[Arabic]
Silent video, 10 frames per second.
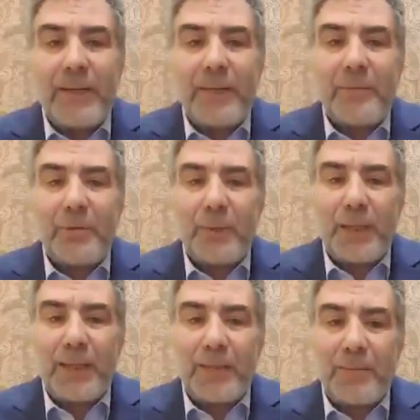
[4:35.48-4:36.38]
النبي
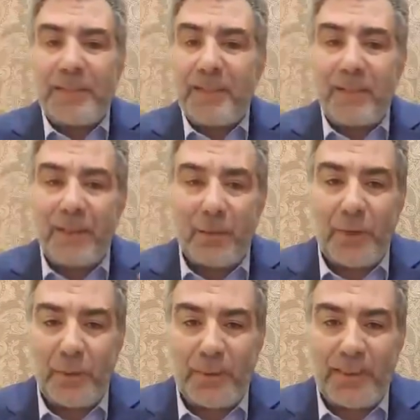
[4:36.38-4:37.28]
الكريم صلى الله
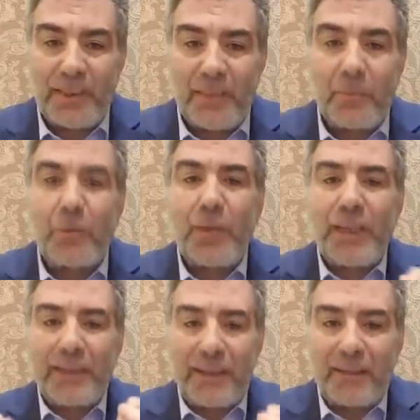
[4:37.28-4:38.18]
عليه وسلم
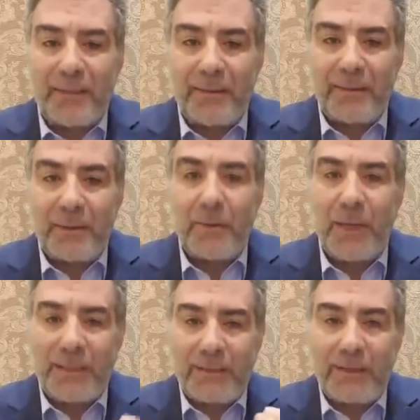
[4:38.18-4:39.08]
كل تقدير
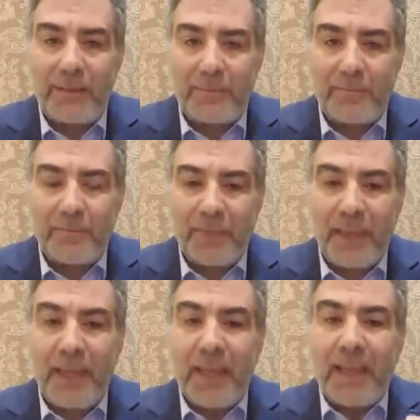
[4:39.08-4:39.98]
واحترام
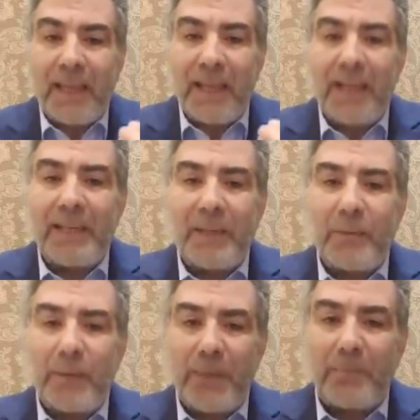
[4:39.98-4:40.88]

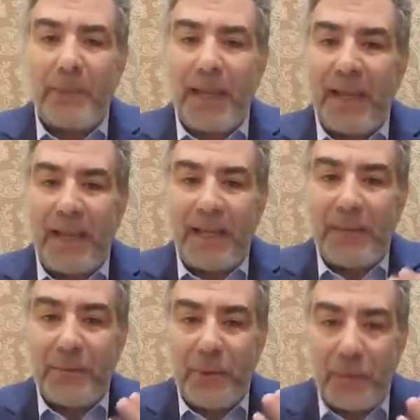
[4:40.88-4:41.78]
أنه نبه على
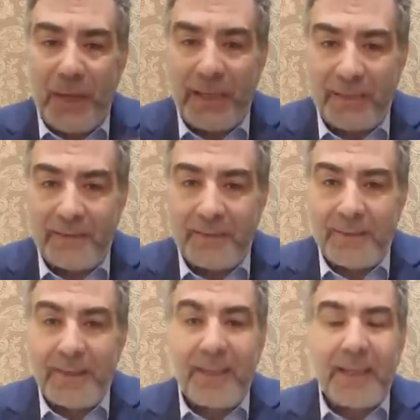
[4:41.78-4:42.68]
فوائد
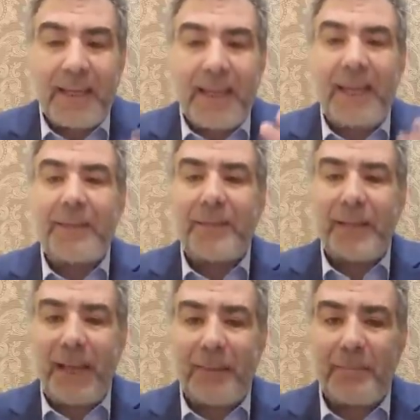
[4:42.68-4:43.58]
هذه
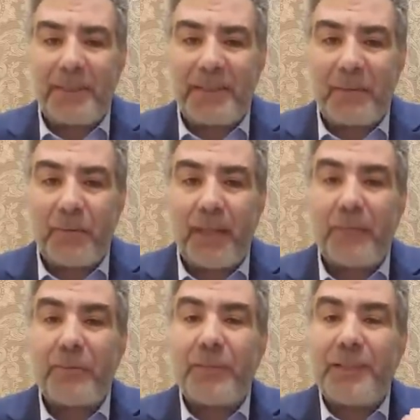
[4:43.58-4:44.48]
الحبة السوداء
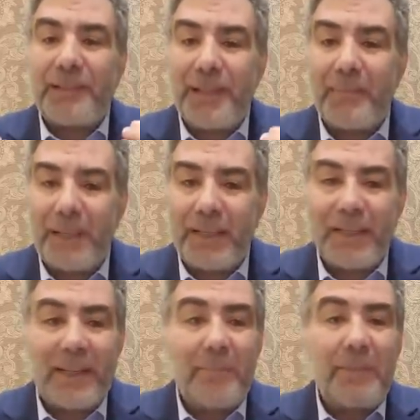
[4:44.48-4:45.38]
في
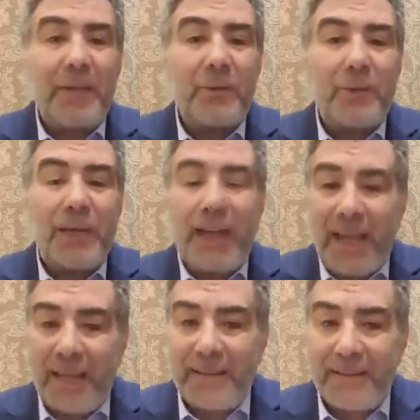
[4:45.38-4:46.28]
زمن لم يكن
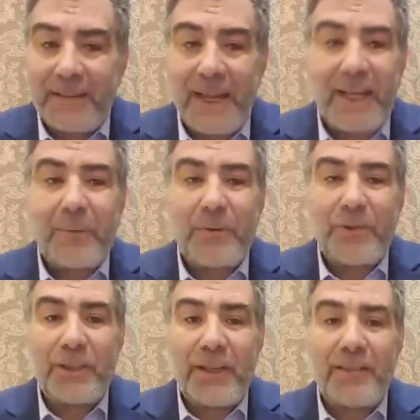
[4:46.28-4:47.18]
أحد على
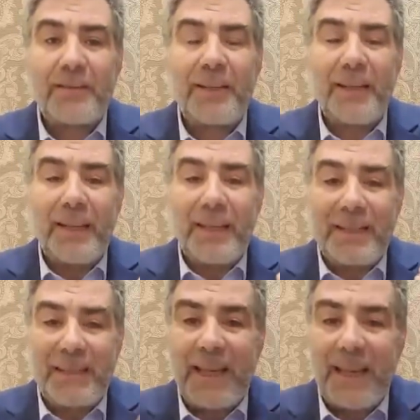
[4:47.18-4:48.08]
وجه الأرض
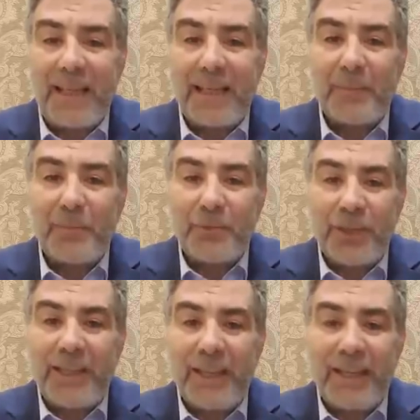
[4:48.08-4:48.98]
يعلم
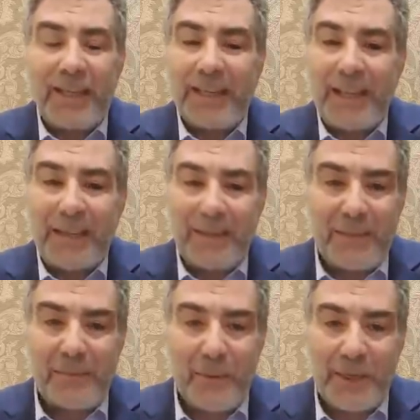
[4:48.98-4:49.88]
شيئا عن هذه
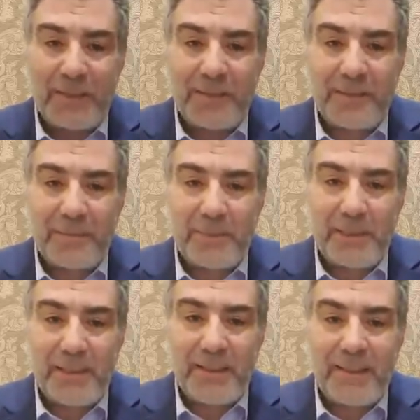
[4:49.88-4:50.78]
الفوائد
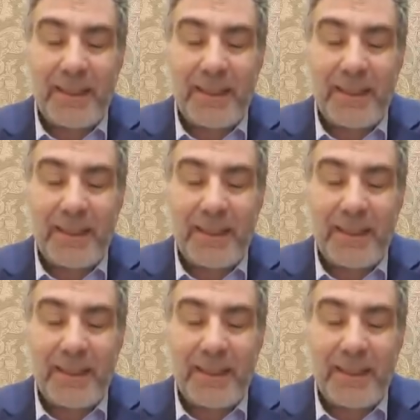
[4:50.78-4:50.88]
الطبية